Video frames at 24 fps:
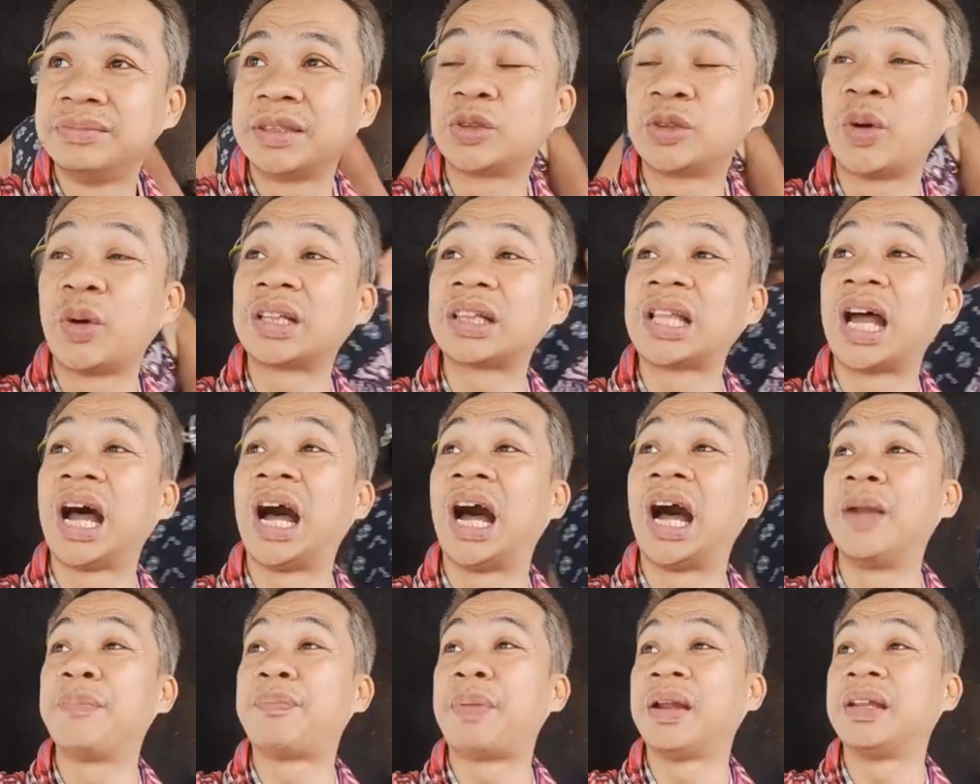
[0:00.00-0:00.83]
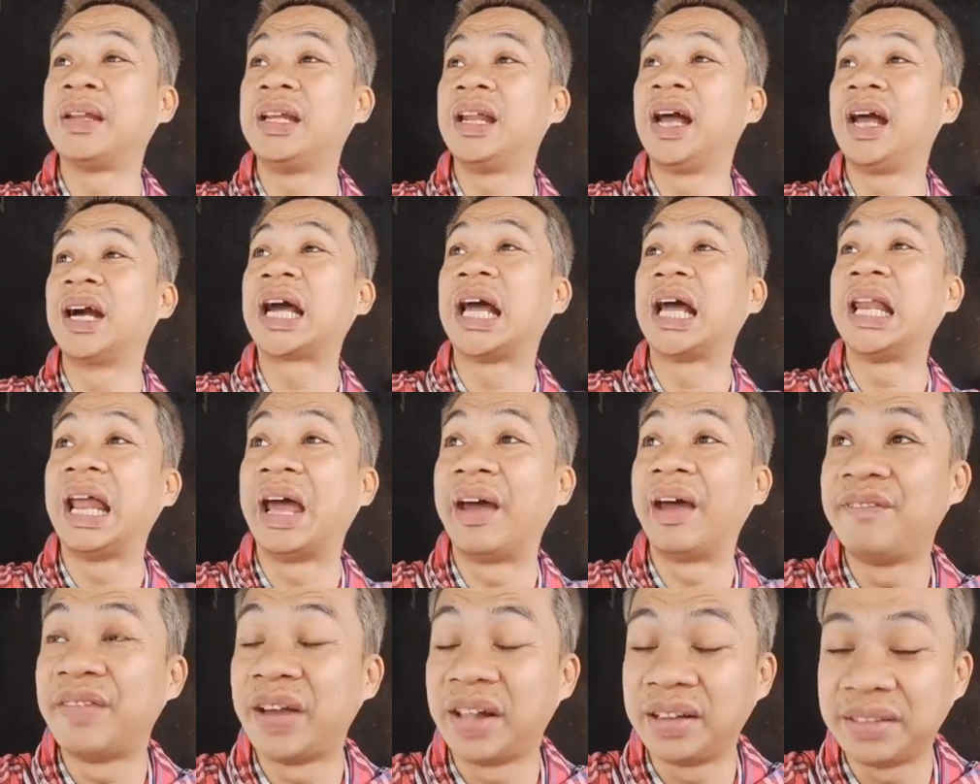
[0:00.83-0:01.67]
mas kwartahan pa nila ka
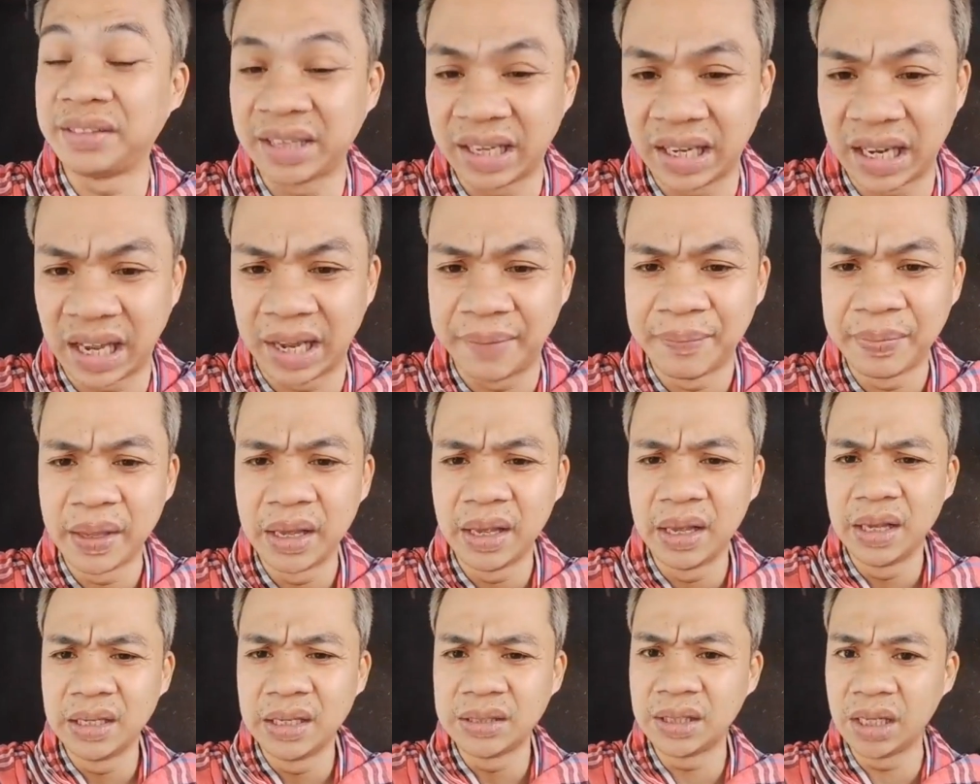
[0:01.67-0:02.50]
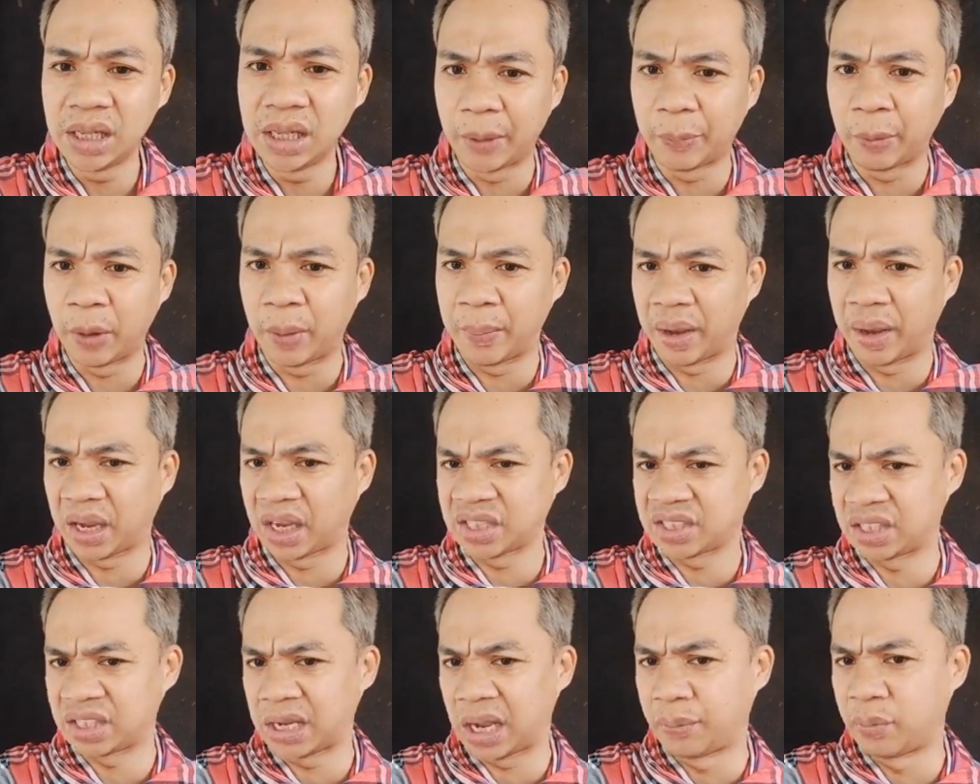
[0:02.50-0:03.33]
level nila. Sila pa yung
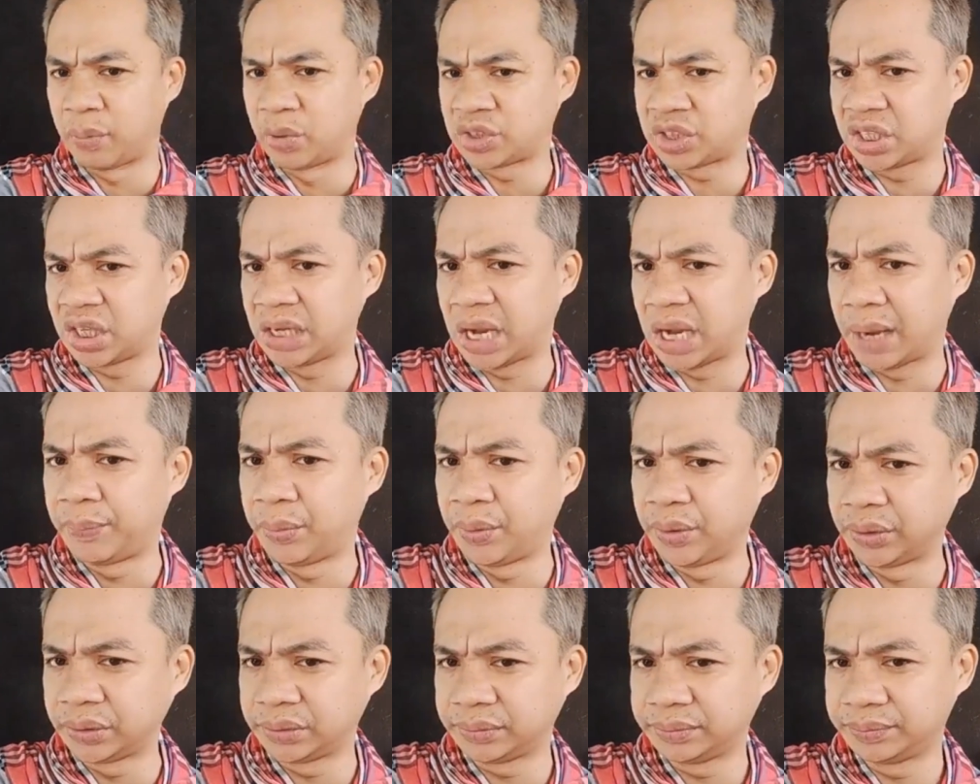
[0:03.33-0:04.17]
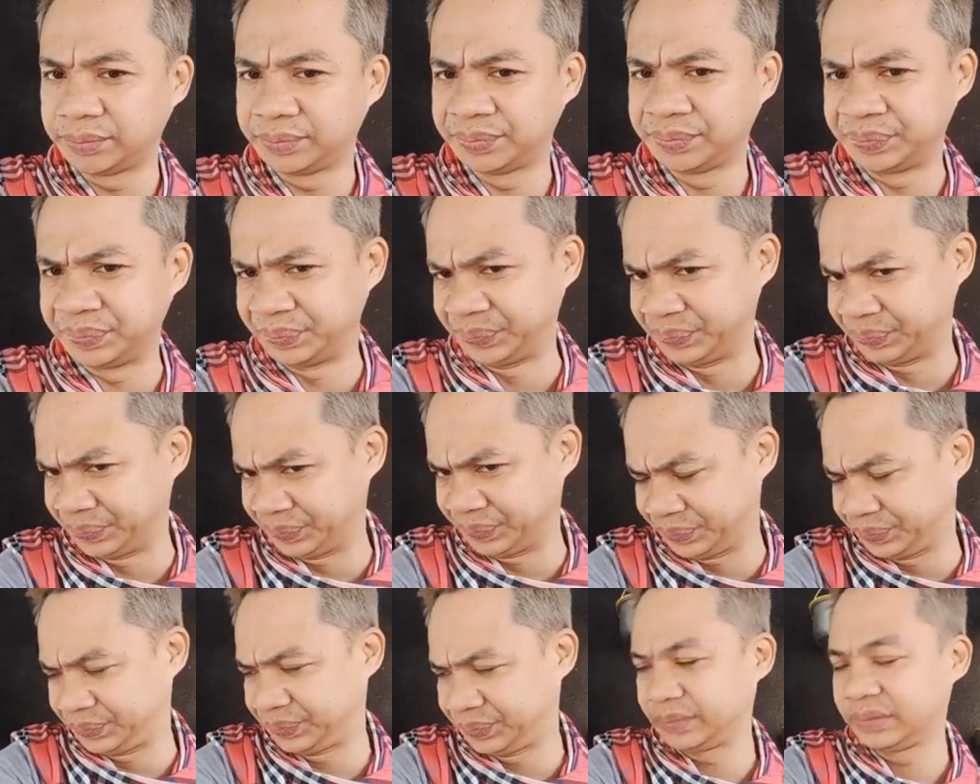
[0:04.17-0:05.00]
magkasinabot-sinabot.
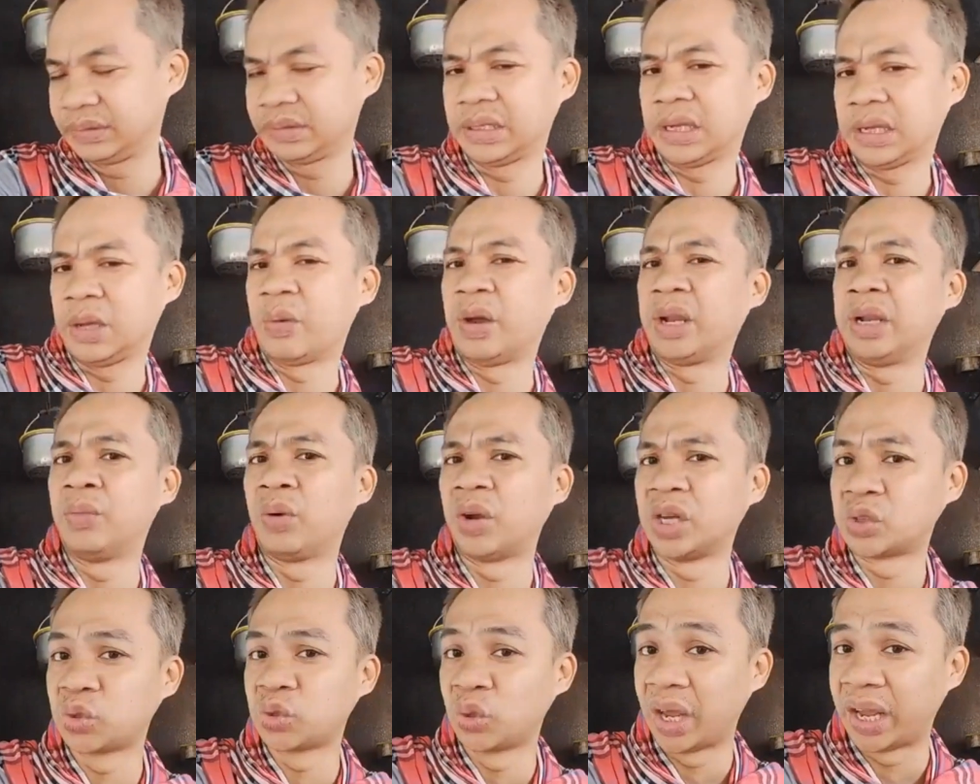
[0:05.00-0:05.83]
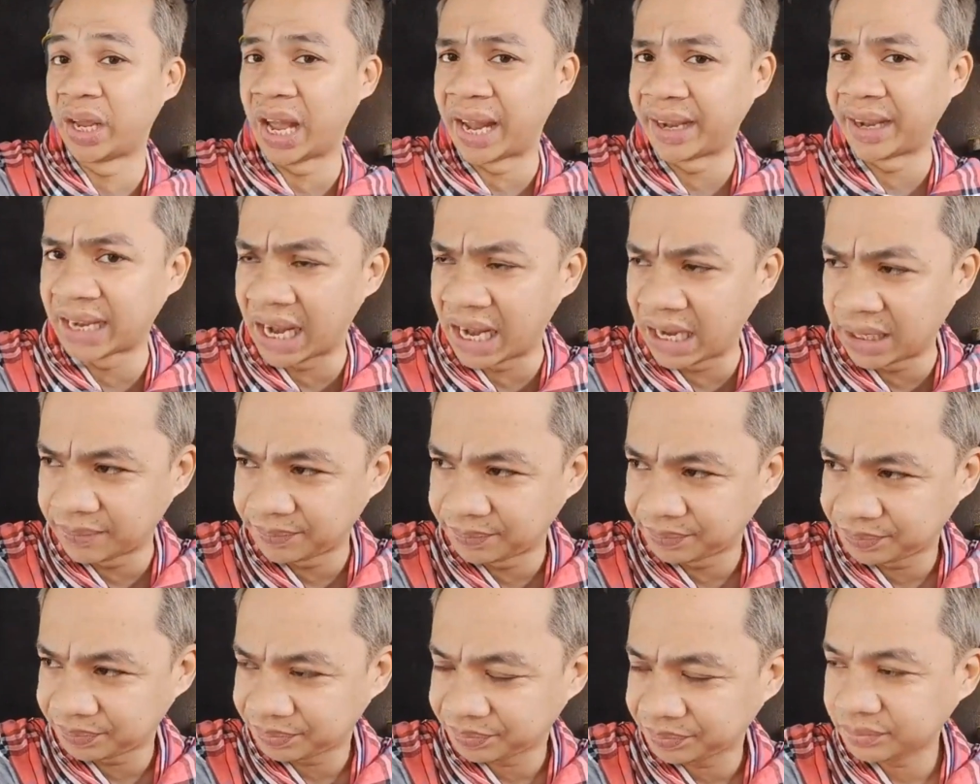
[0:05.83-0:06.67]
Hmm. Kaya wali mo kasulay ana.
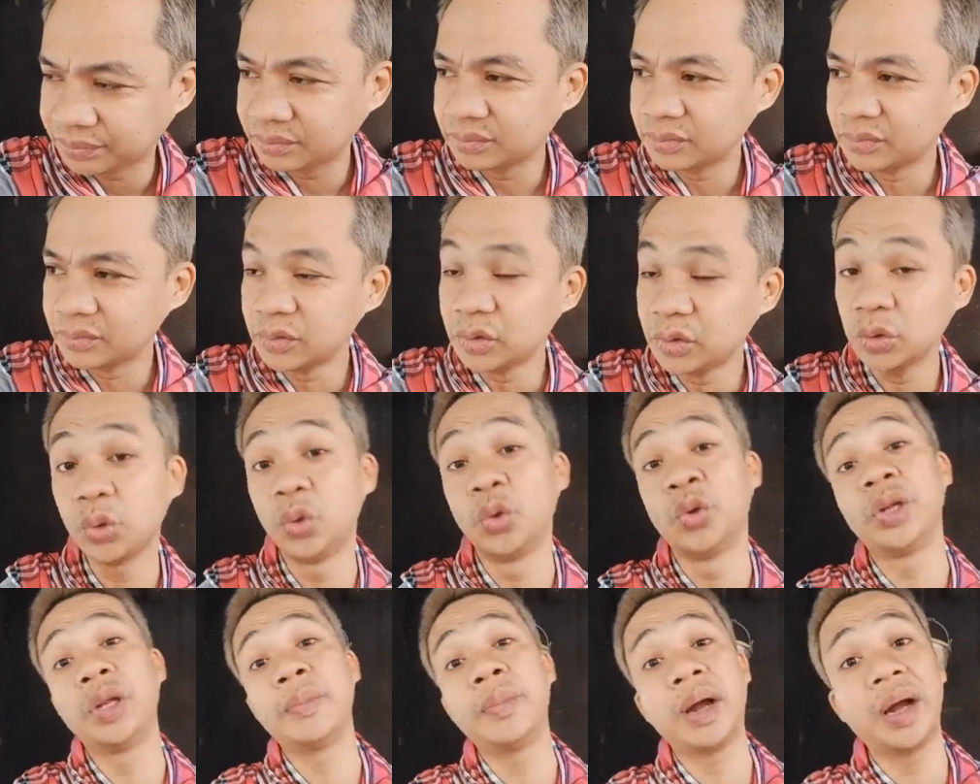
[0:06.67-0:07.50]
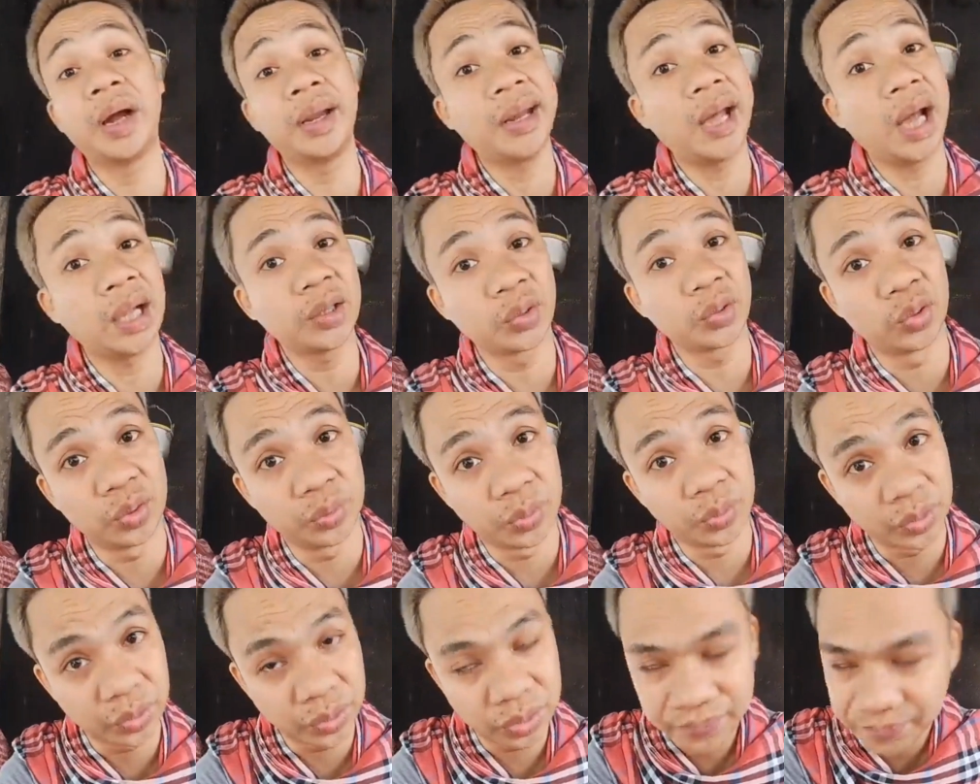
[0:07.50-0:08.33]
Uri mga
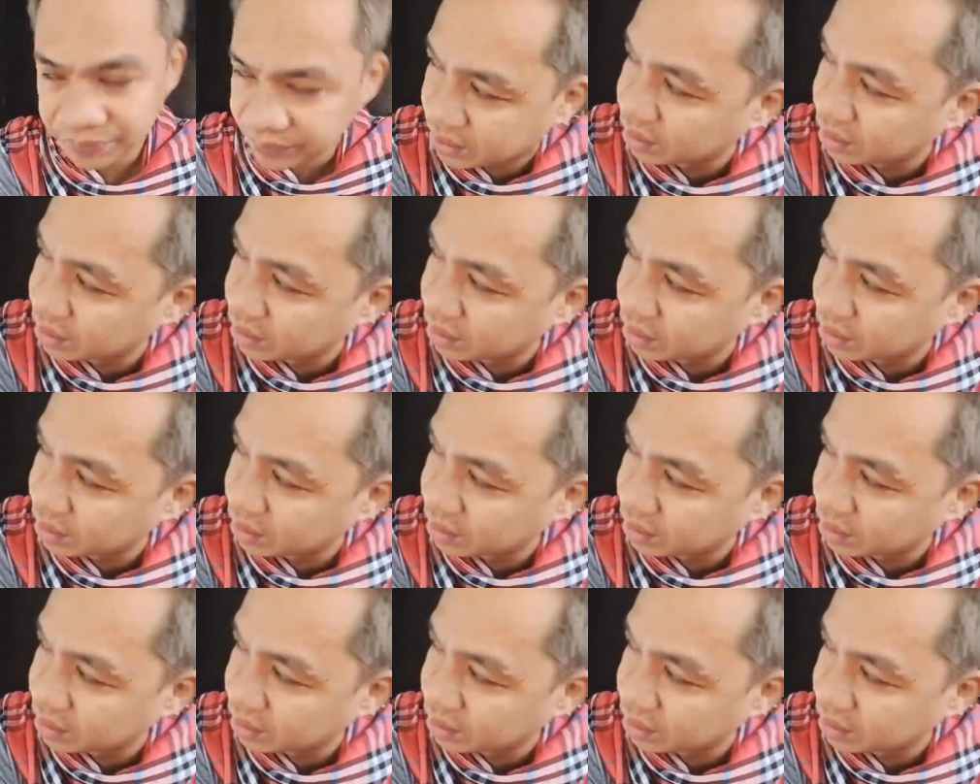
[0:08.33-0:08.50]
dato mo.